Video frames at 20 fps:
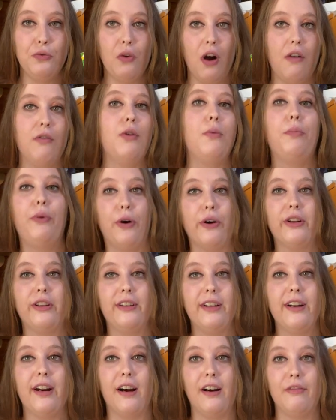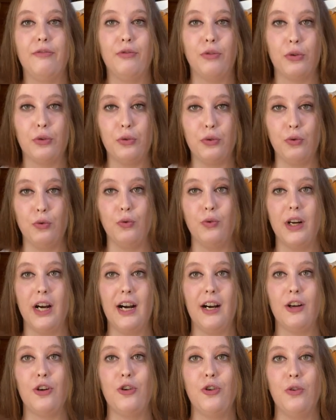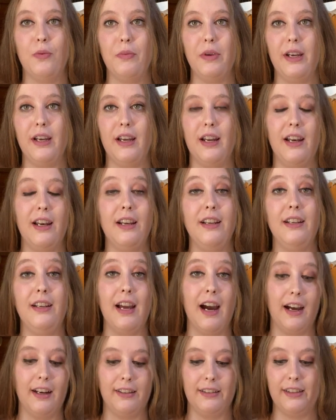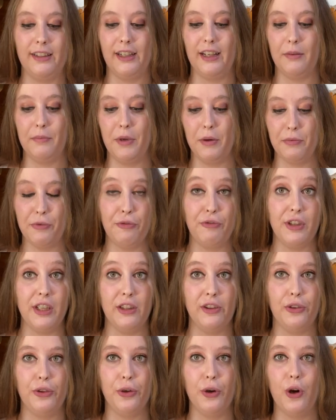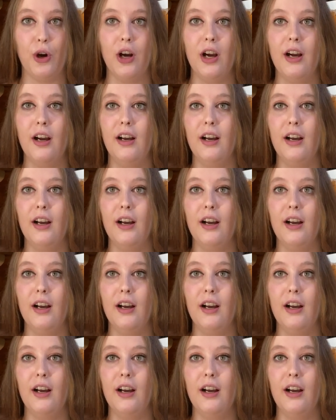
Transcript: nuovo porterà fortuna come gli altri che abbiamo vinto,